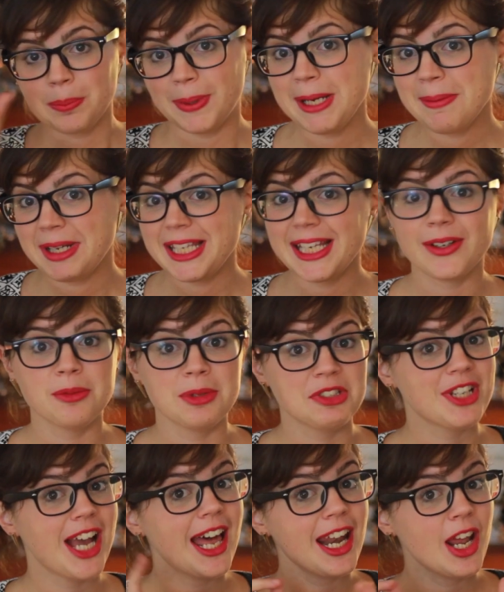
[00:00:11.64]
Prima di
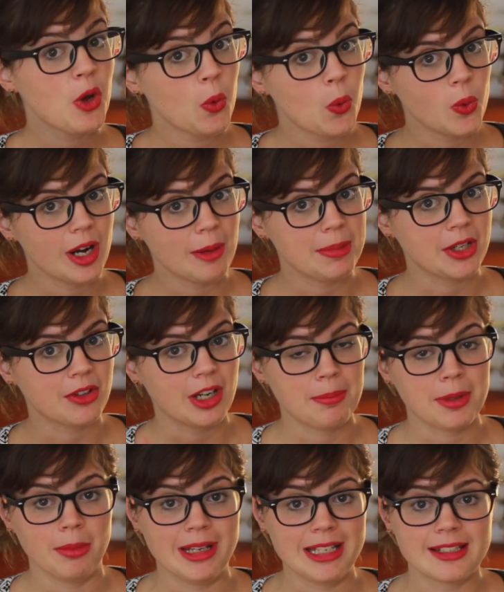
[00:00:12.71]
cominciare, una piccola
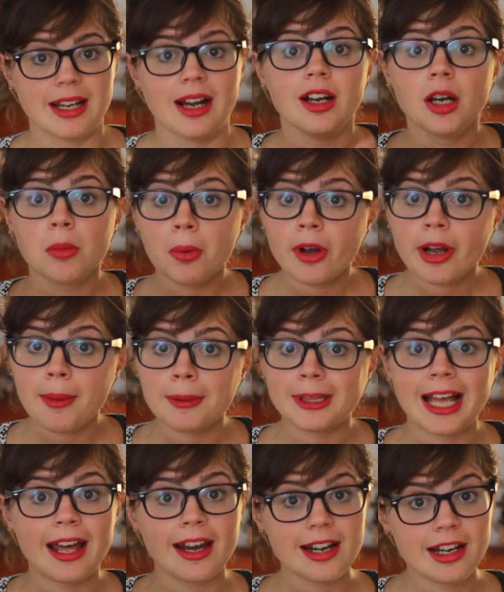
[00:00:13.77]
premessa. Può
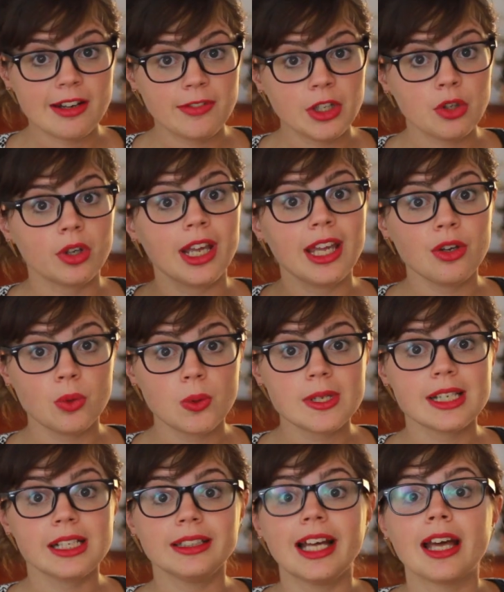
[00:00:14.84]
capitare nel video che io
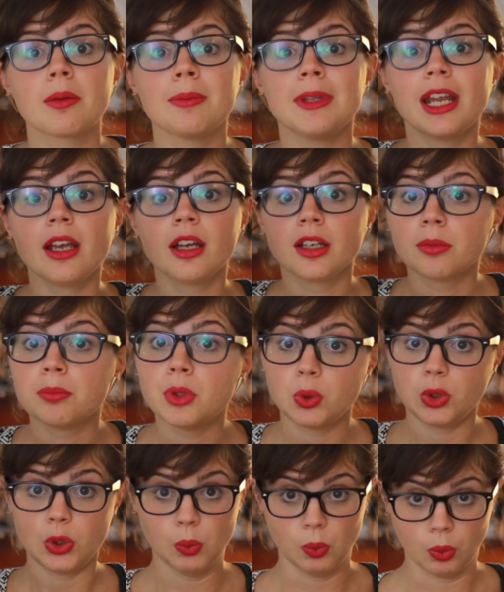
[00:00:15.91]
usi il termine
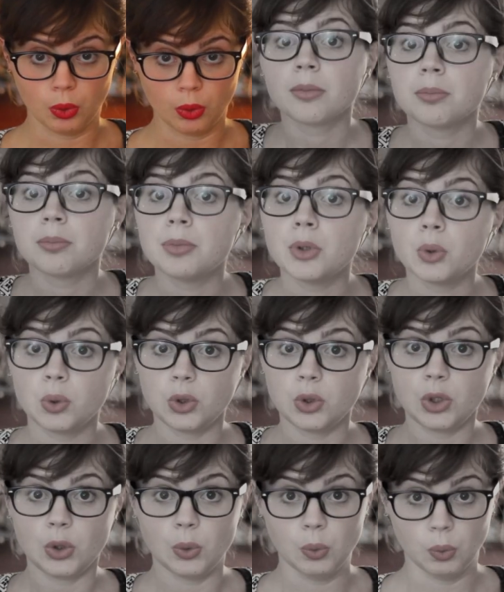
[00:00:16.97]
beauty guru.
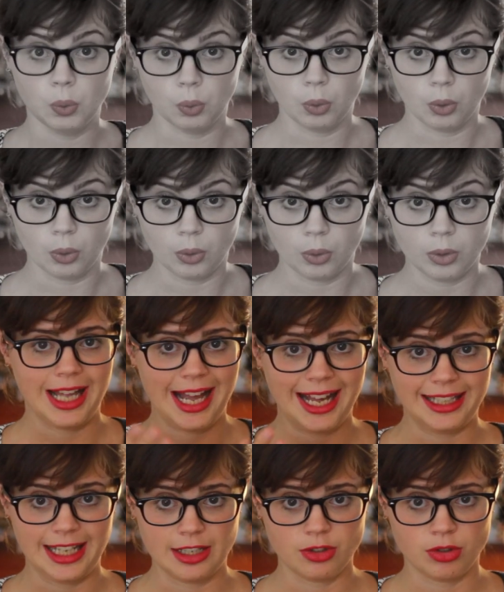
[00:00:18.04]
Beauty guru.
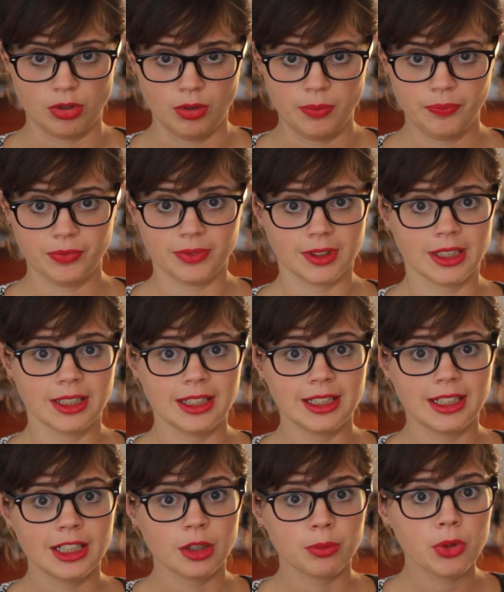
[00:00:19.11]
Adesso.
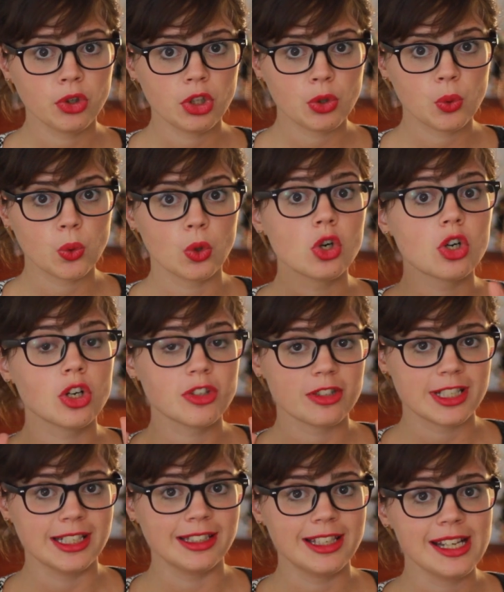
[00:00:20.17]
Beauty guru non
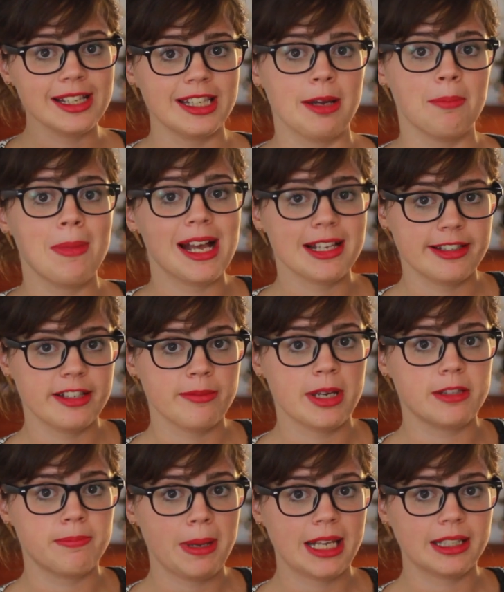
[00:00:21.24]
si intende massima
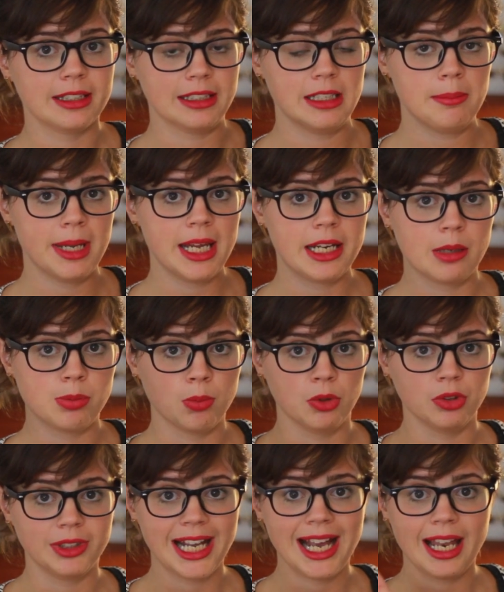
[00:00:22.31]
esperta del make-up
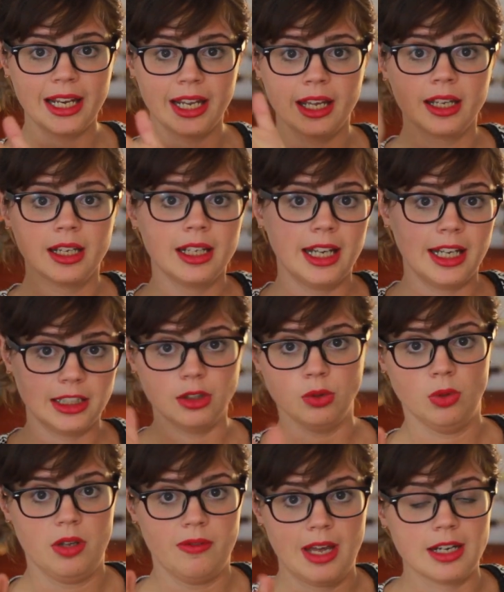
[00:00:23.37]
mondiale e
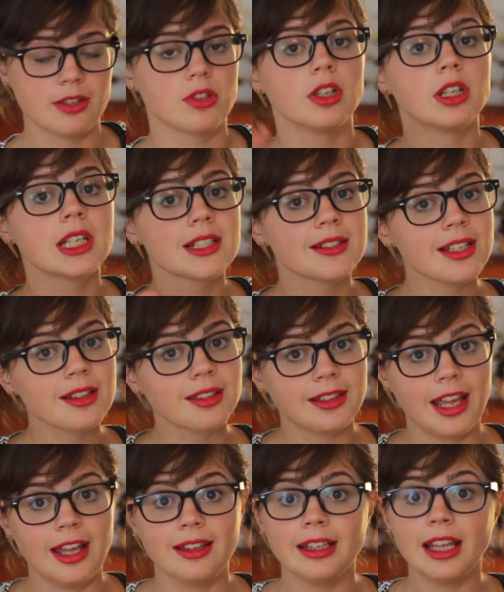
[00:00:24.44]
dell'universo. Si
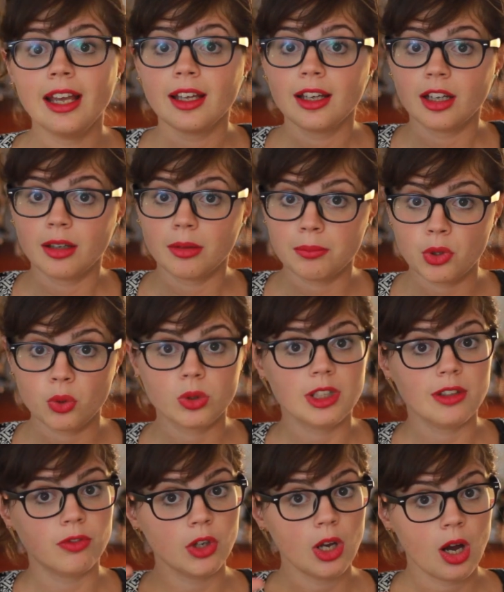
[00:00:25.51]
intende
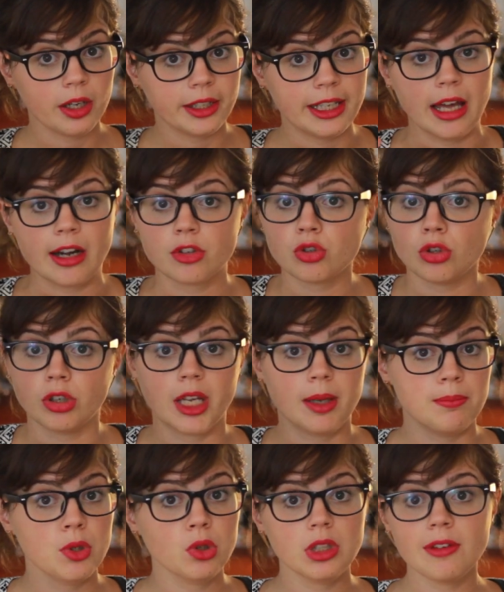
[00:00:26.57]
beauty vlogger, solo che
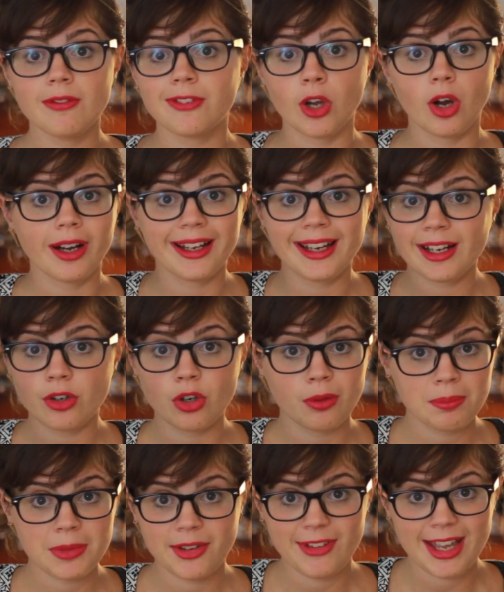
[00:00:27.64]
beauty vlogger
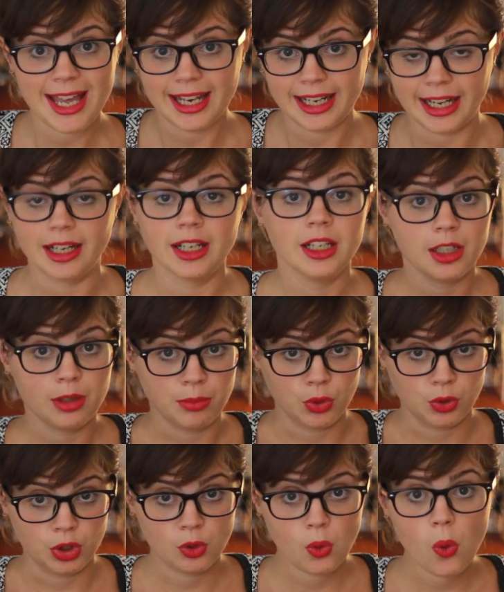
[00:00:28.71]
non mi viene.
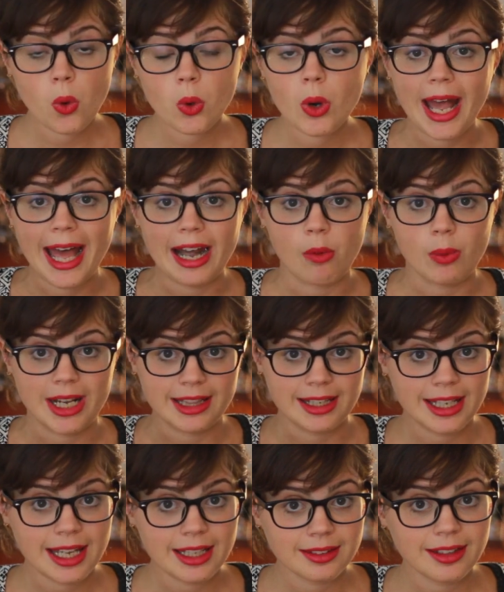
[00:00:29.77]
Beauty Guru era
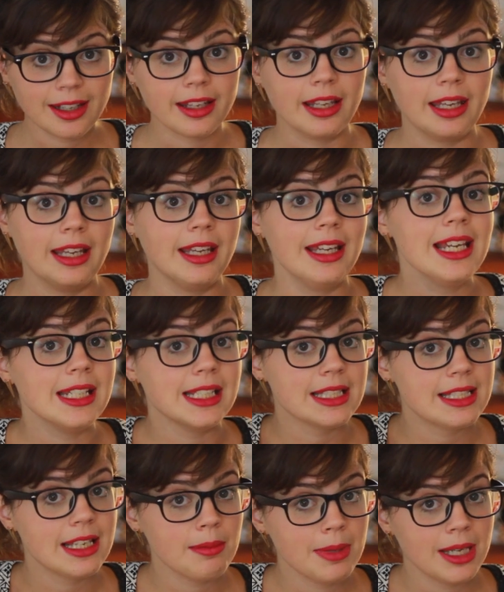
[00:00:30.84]
un'etichetta che
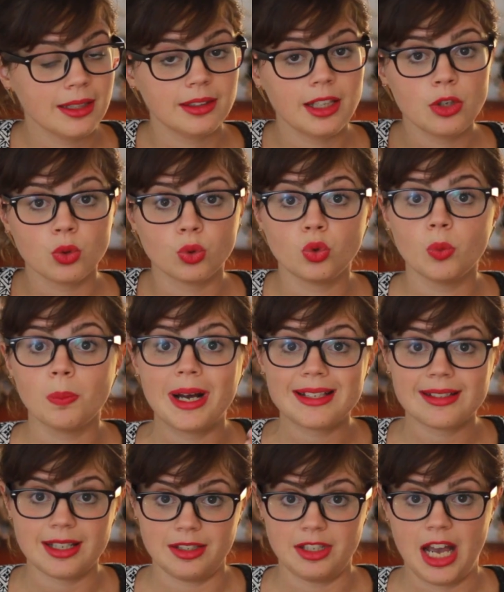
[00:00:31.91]
inizialmente YouTube
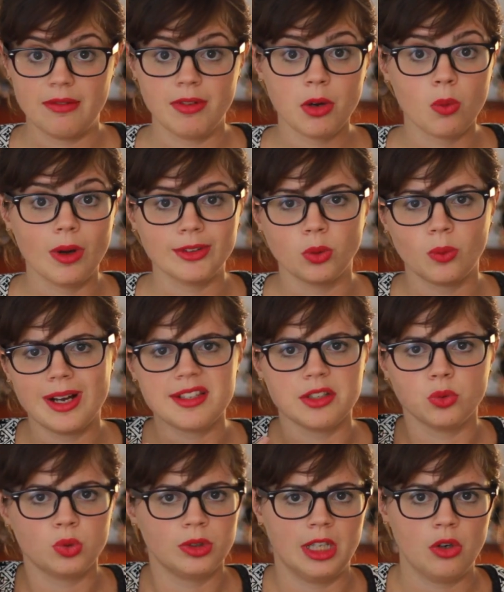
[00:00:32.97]
assegnava quando
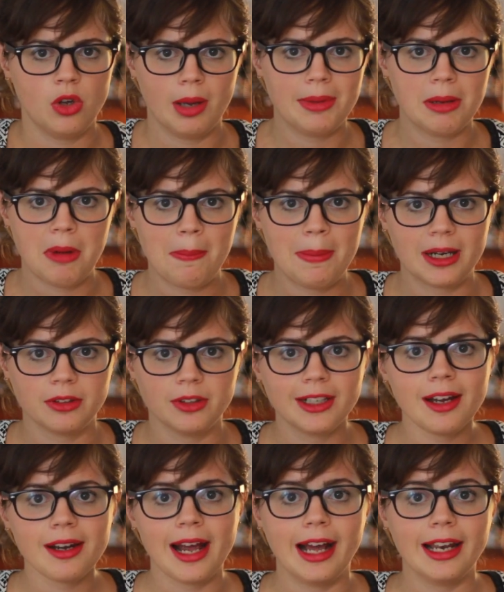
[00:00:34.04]
quasi tutte noi abbiamo aperto i
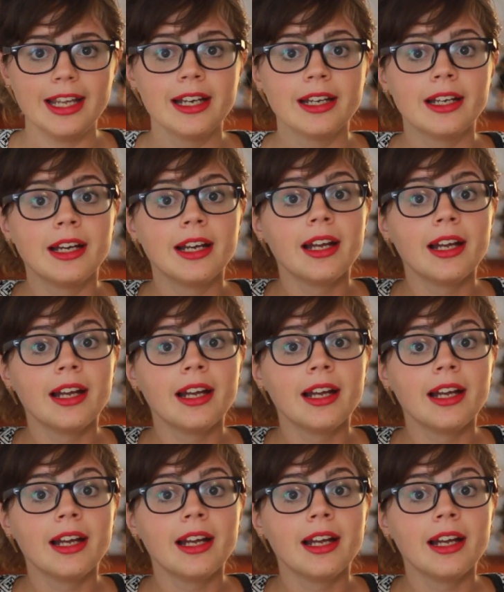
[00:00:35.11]
canali